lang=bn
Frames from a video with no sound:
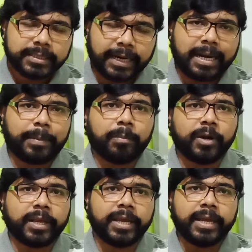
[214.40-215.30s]
সেখানে আমরা
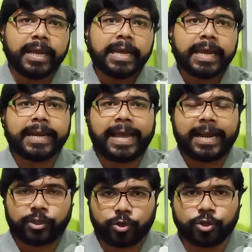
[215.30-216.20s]
বলি কি এর
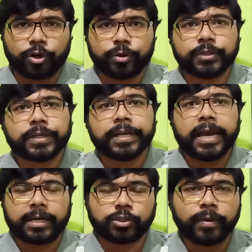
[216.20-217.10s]
একশো জ্বর হয়েছে
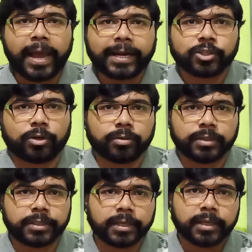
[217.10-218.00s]
একশো এক জ্বর
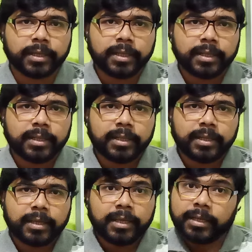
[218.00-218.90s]
হয়েছে
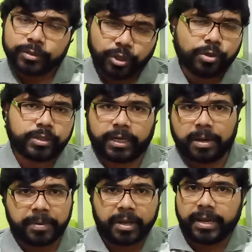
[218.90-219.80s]
যদিও
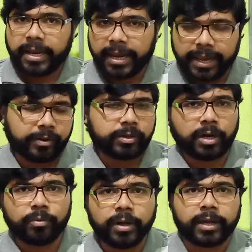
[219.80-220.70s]
সেখানে আমরা
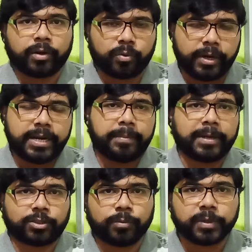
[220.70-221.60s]
এককটা উল্লেখ করি না
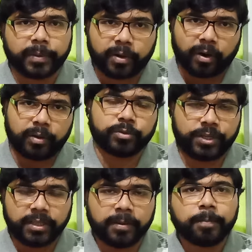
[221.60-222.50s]
বাস্তব জীবনে করা
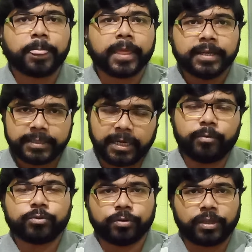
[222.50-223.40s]
উচিত সেটা
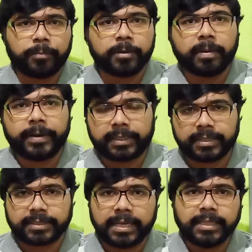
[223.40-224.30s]
উষ্ণতা পরিমাপের
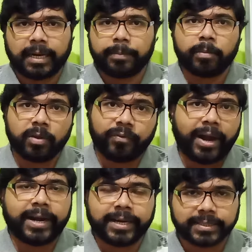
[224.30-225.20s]
একটা স্কেল দেখে আমরা বলি
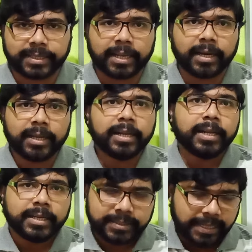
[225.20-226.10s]
ফাইনাইট স্কেল
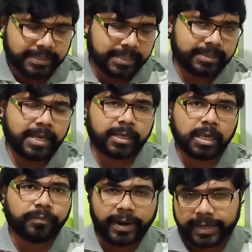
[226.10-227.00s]
সেলসিয়াস স্কেল
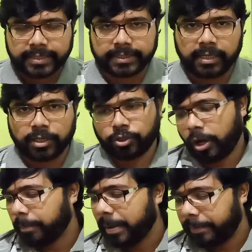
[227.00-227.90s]
কি ফাইনাইট স্কেল কি
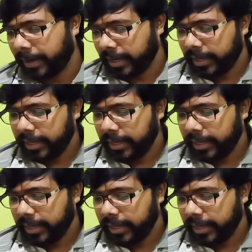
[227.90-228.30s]
সব ব্যাপার